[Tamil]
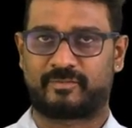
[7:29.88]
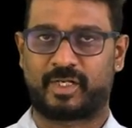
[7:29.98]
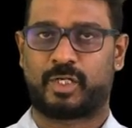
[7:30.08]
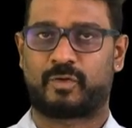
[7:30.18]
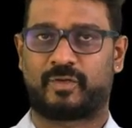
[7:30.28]

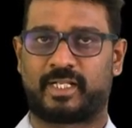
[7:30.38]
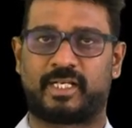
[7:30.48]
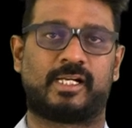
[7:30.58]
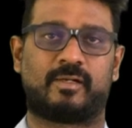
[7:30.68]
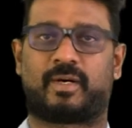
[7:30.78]
வீடியோவிலே
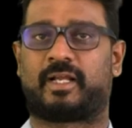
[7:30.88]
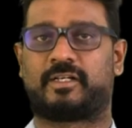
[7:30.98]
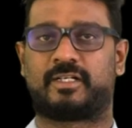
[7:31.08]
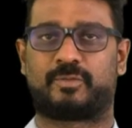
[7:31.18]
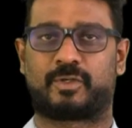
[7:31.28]
நீங்கள்
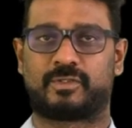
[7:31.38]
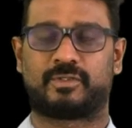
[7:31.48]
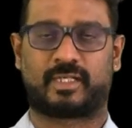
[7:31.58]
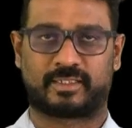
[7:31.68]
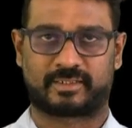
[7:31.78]
பார்க்கின்ற பொழுது
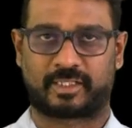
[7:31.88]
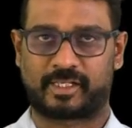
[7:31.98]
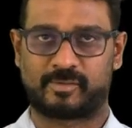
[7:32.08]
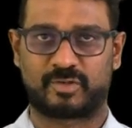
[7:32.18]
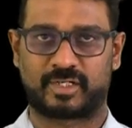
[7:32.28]
அந்த
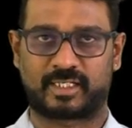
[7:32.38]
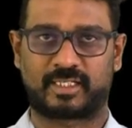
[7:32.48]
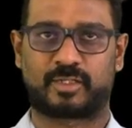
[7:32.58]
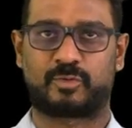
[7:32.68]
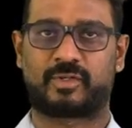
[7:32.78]
தெரியும்
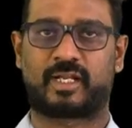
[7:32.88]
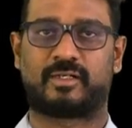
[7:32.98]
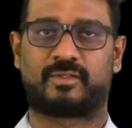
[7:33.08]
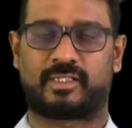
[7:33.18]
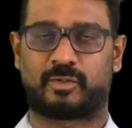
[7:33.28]
உங்களுக்கு அந்த உடல்
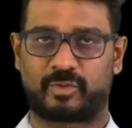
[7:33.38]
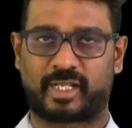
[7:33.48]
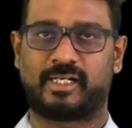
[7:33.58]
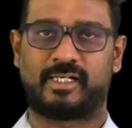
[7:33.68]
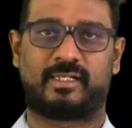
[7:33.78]
அந்த
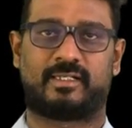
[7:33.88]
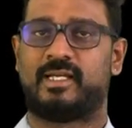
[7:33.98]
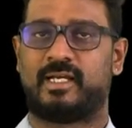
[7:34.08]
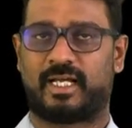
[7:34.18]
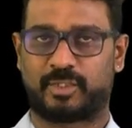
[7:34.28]
உடைகள்
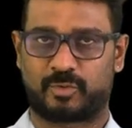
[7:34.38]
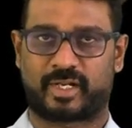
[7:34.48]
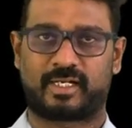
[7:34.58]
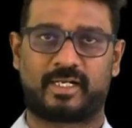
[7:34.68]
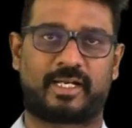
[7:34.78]
அந்த
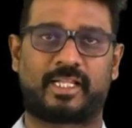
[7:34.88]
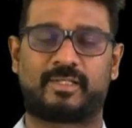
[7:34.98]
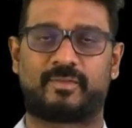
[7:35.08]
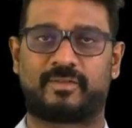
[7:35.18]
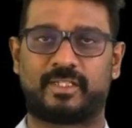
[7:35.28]
உடைகள்
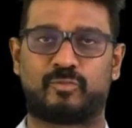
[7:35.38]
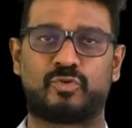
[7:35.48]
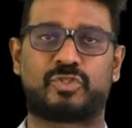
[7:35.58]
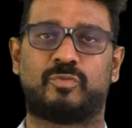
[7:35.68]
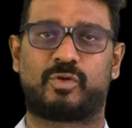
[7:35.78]
அனைத்துமே வந்து
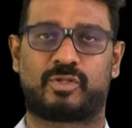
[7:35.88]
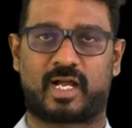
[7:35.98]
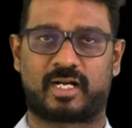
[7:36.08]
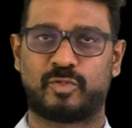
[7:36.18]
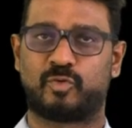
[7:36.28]
முற்றுமுழுதாக